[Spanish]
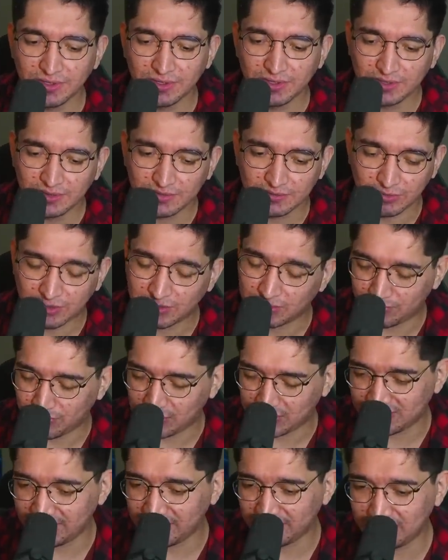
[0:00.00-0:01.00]
Bueno, por
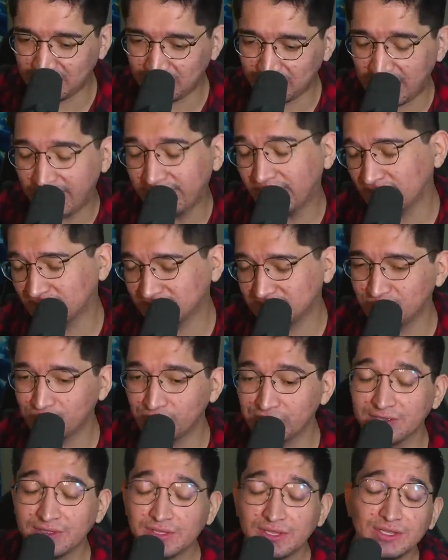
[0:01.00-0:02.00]
así decirlo, nada, así
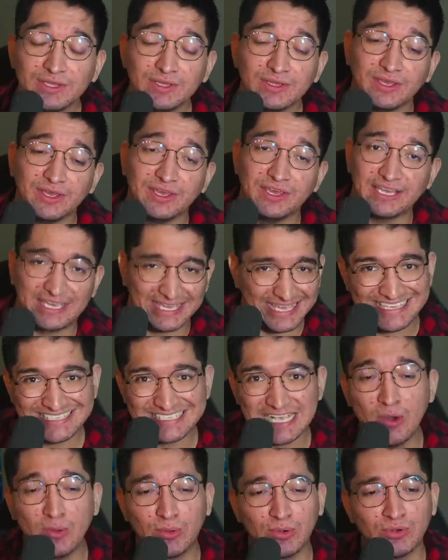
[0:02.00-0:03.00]
fue. Eh, que es
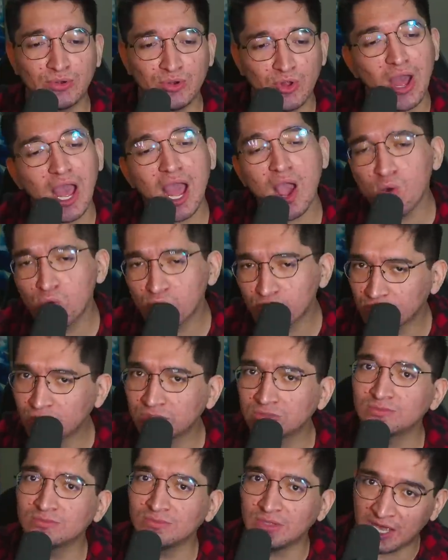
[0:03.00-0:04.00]
Auron, ¿no?
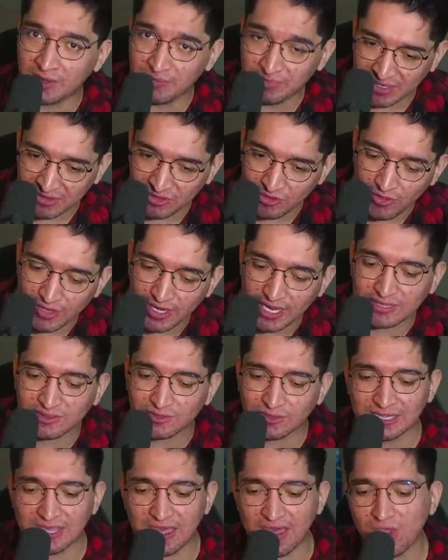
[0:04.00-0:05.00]
Auron eh, prendió
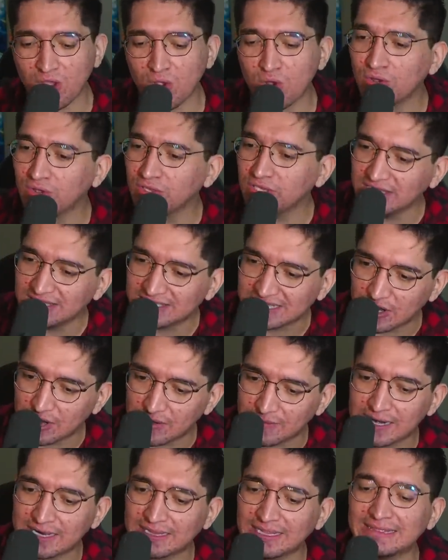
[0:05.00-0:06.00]
directo el día de hoy y salió a
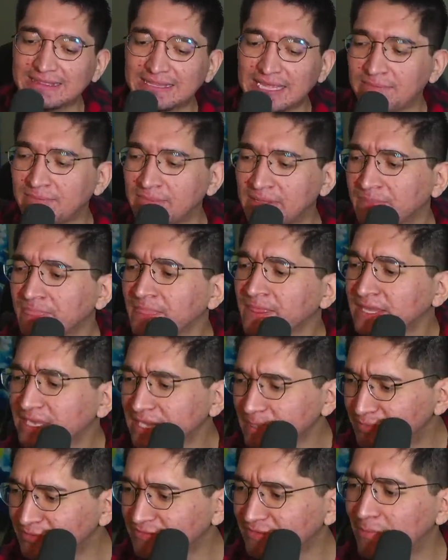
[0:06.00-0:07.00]
hablar del tema.
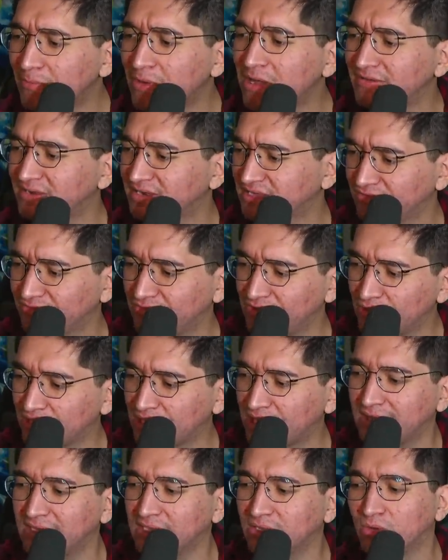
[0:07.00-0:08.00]
Y pues vamos a ver qué fue lo
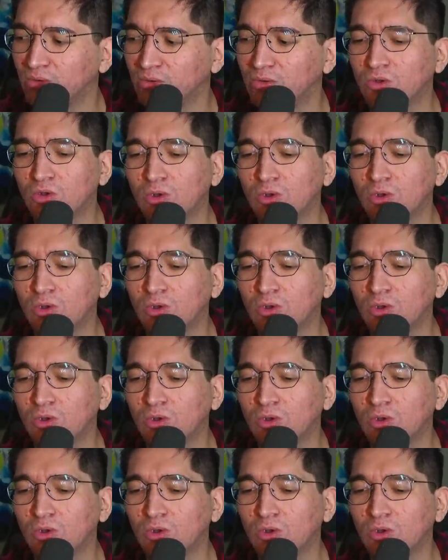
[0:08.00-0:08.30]
que dijo, ¿no?